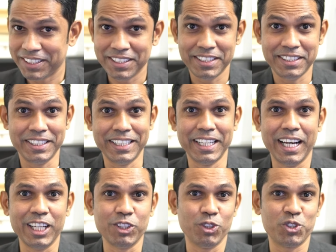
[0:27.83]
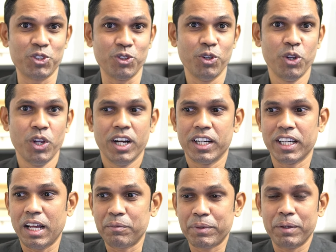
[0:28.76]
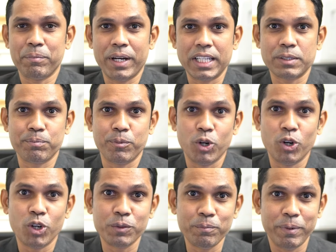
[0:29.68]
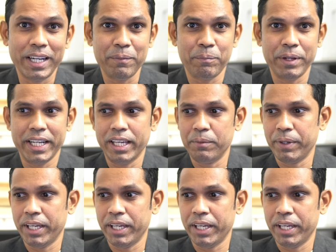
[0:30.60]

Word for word: जी हाँ दोस्तों अगर आपके पास बहुत बड़ी पीडीएफ